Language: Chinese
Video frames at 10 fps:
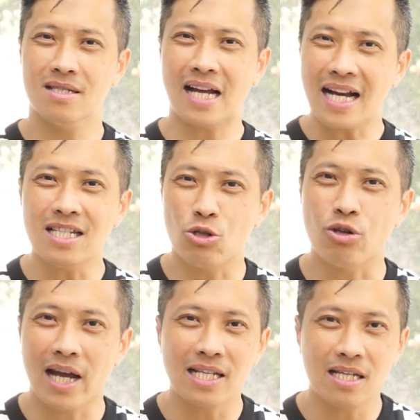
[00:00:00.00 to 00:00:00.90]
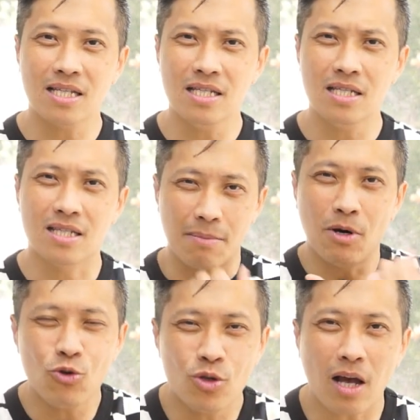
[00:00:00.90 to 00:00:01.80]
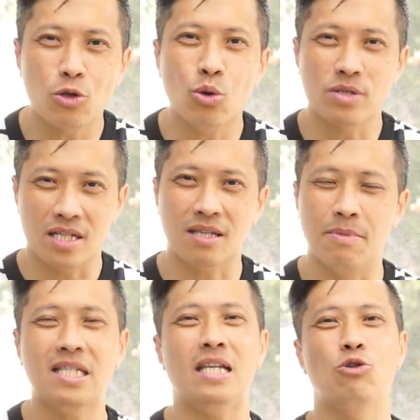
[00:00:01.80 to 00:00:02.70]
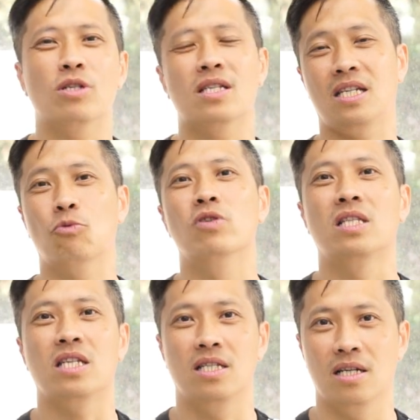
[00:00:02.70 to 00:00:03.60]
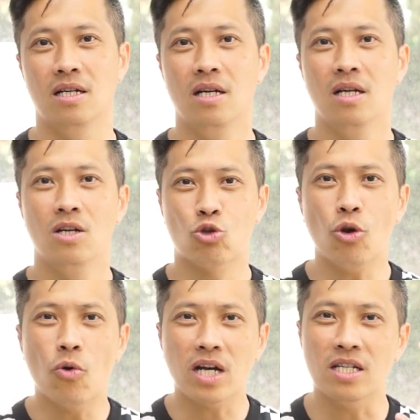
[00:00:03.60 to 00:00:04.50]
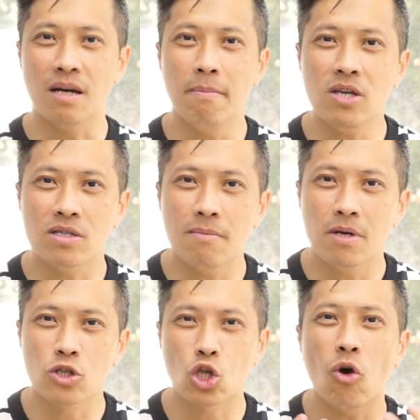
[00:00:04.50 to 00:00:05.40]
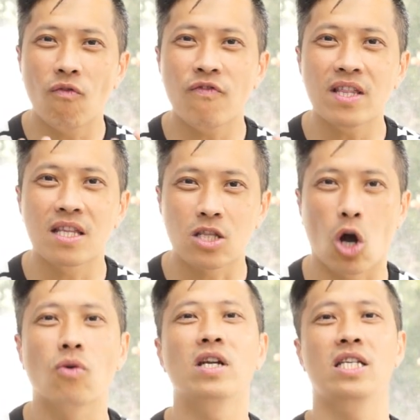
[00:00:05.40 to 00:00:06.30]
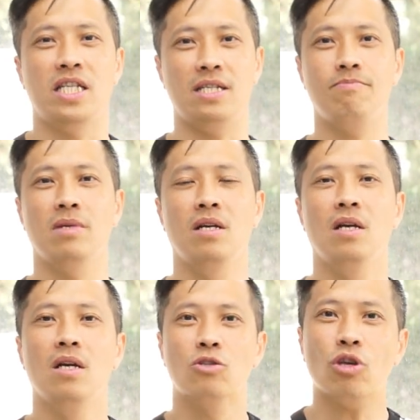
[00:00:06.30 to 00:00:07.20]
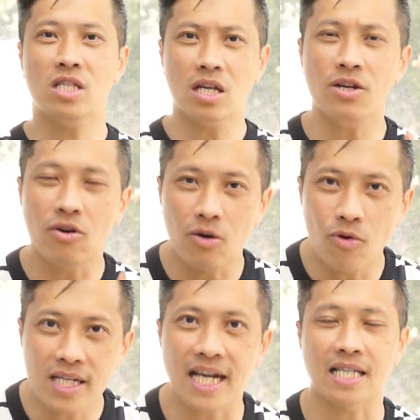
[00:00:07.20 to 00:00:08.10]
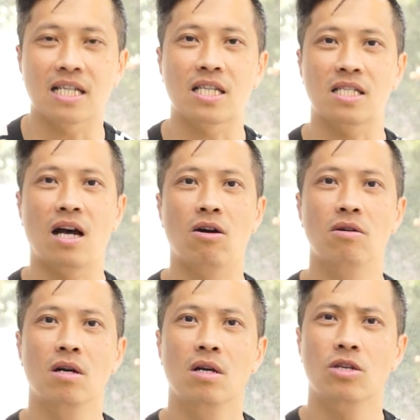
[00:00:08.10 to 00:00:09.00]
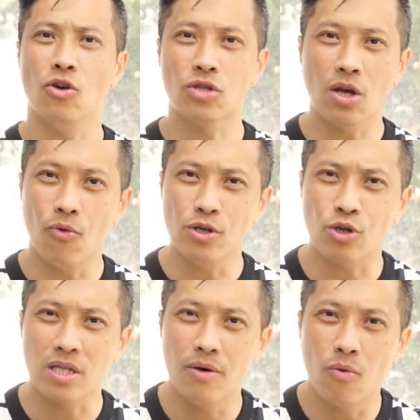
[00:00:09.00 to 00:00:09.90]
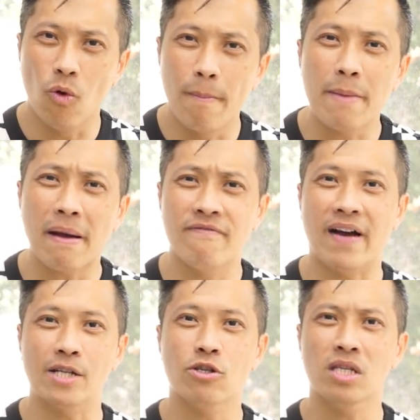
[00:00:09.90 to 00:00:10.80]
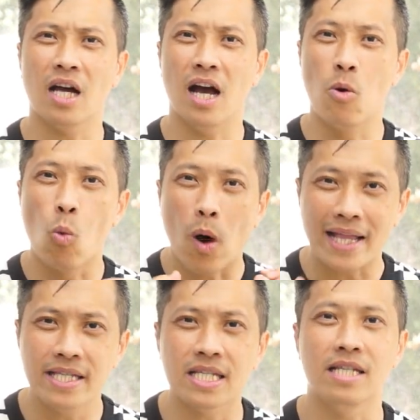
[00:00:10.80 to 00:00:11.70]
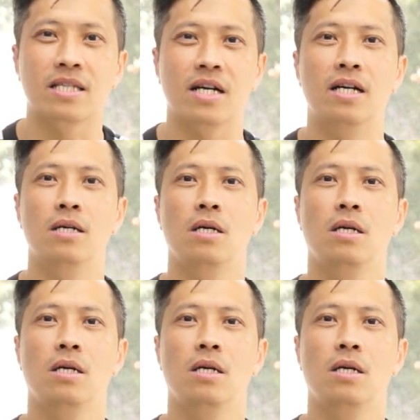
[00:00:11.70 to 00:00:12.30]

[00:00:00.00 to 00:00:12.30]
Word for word: 刚开始学开车是怎么遇到挫折、怎么解决这些问题的，所以我可能没有那么充分的同理心，所以车友跟我讲的时候，有时候我觉得我没办法，就是很完整的，